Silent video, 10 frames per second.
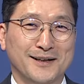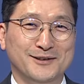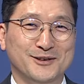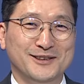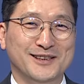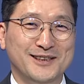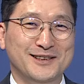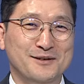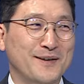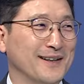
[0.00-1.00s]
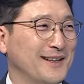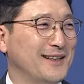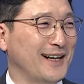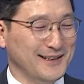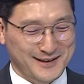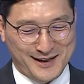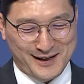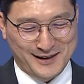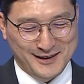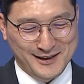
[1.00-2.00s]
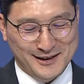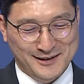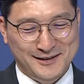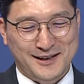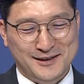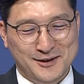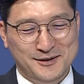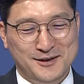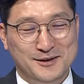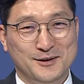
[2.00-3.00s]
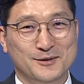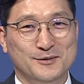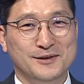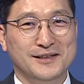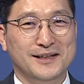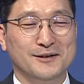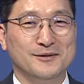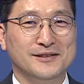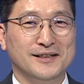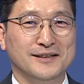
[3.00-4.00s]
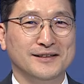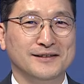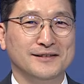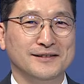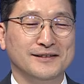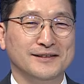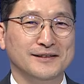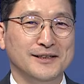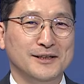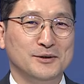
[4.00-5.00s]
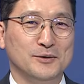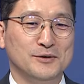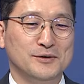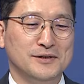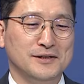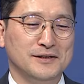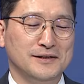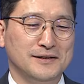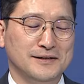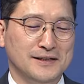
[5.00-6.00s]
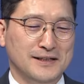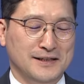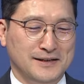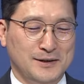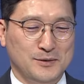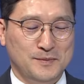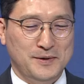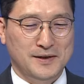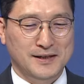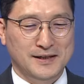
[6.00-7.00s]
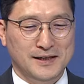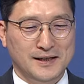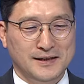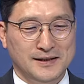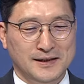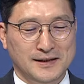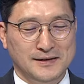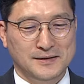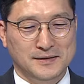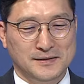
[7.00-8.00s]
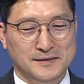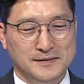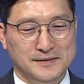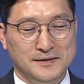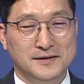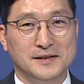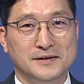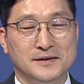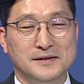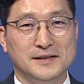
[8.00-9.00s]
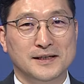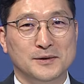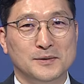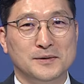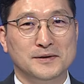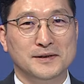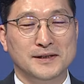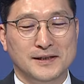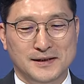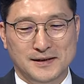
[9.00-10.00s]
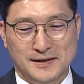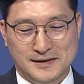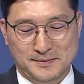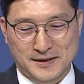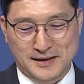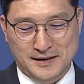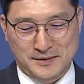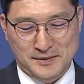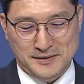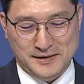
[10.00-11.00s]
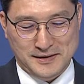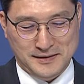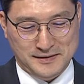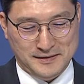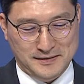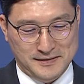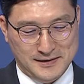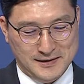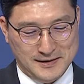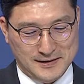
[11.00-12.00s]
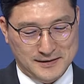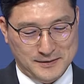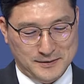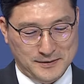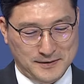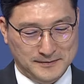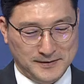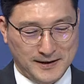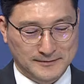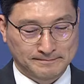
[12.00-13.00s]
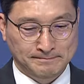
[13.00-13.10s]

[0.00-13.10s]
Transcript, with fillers: 주식은 1박 2일이 아니다. 근데 사실 현실적으로 우리 한국 시장이 그런 그 좋은 주식을 사놓고 편안히 기다리기에는 여러 정책적이나 요건들이 쉽지 않은 게또 현실이어서 그렇고요. 네.